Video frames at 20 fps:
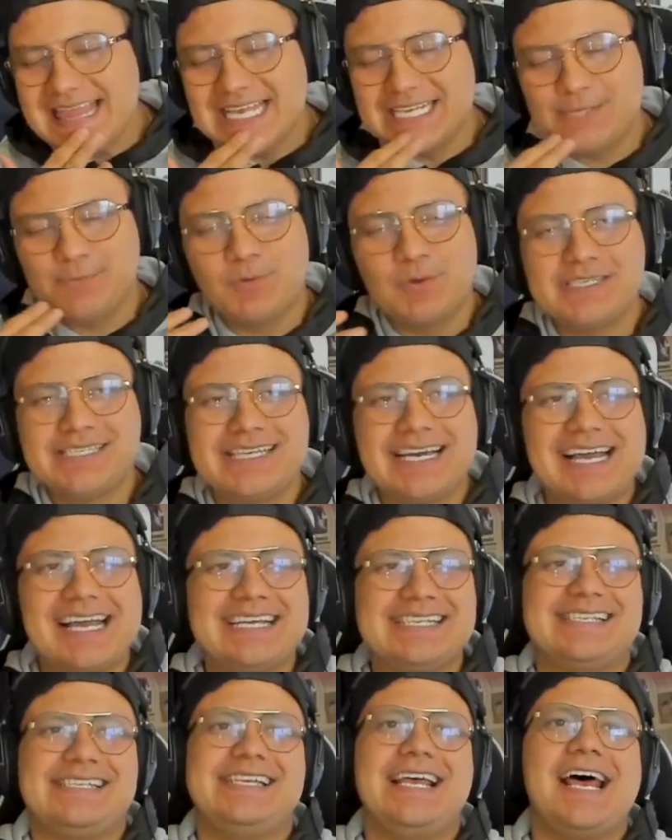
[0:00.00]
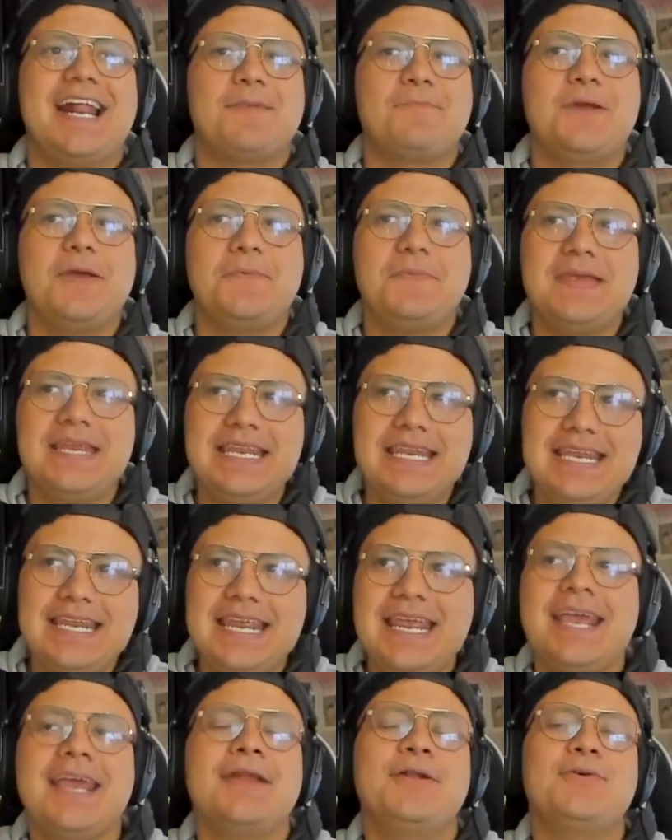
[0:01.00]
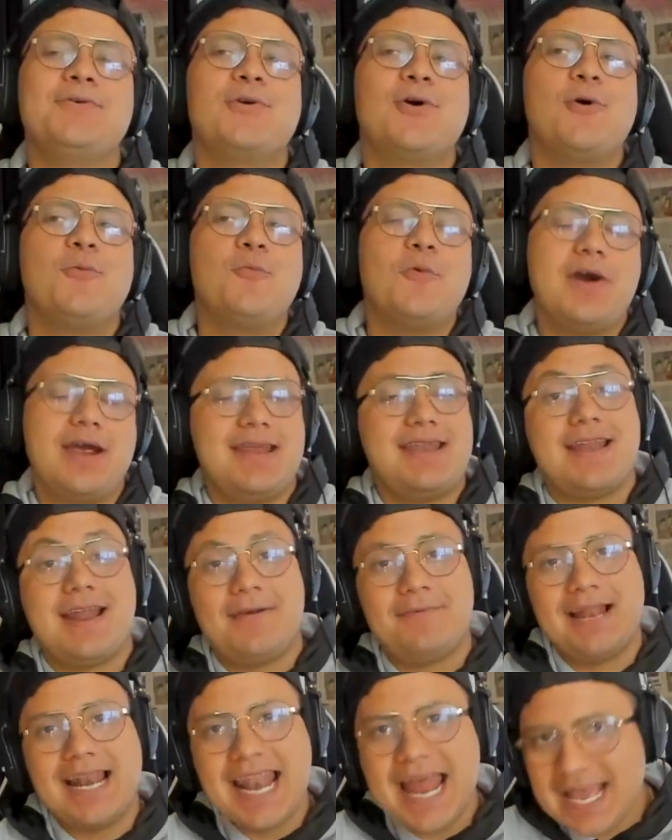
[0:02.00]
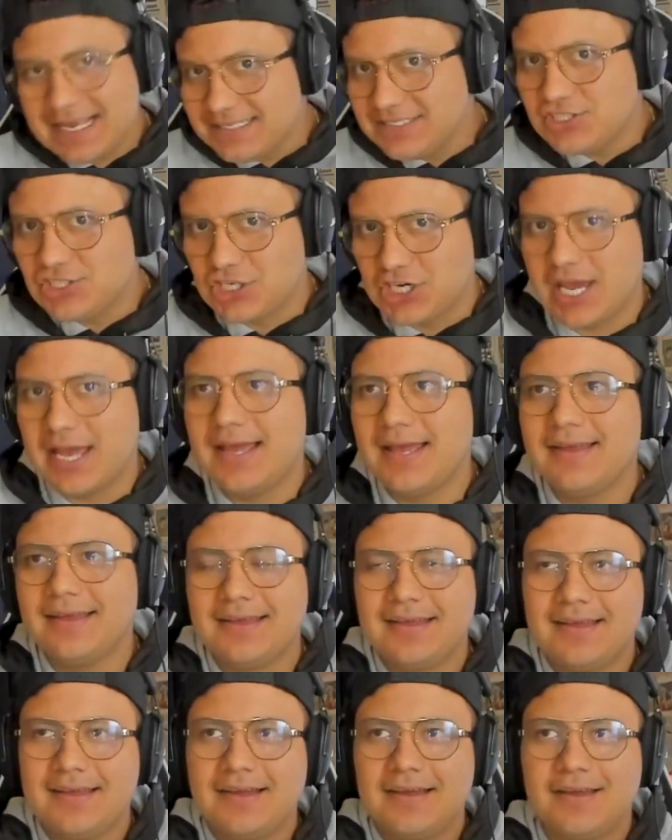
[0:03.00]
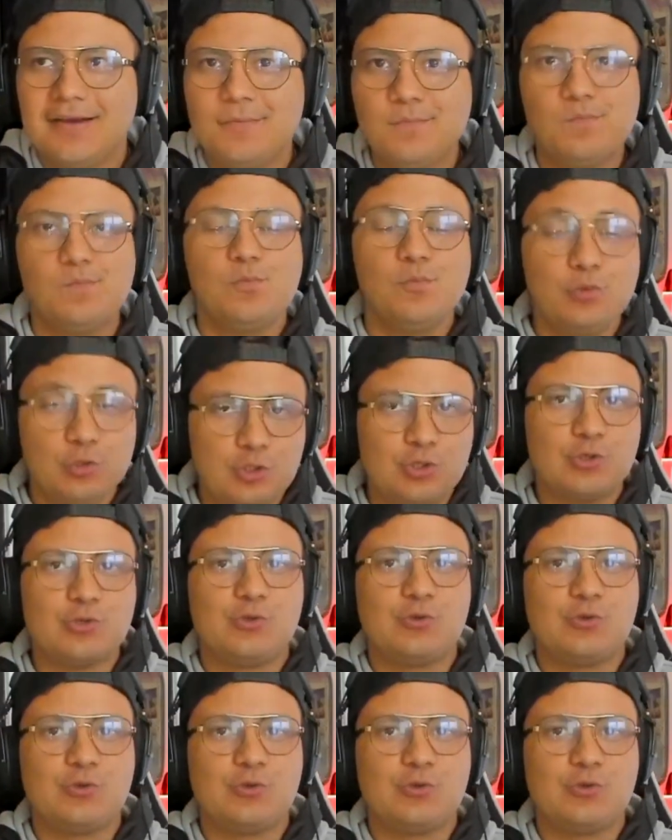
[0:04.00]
Después de casarme vinieron como en avalancha muchos